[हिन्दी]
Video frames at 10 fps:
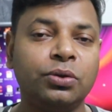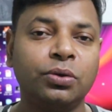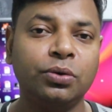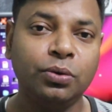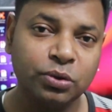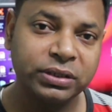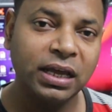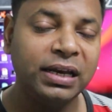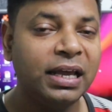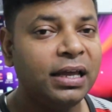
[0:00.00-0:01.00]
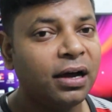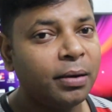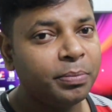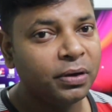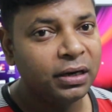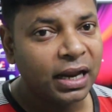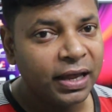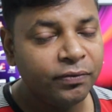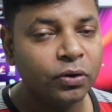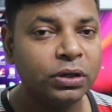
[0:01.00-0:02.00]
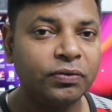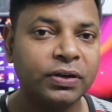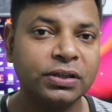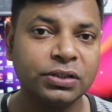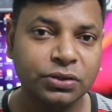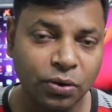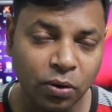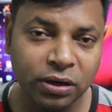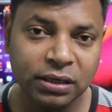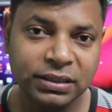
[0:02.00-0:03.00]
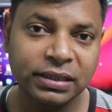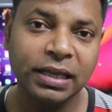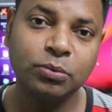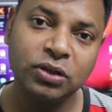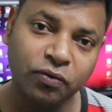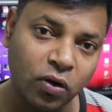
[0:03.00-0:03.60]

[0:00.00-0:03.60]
तो उसके लिए आप लाइव नोटिफिकेशंस ऑन कर सकते हैं मुझे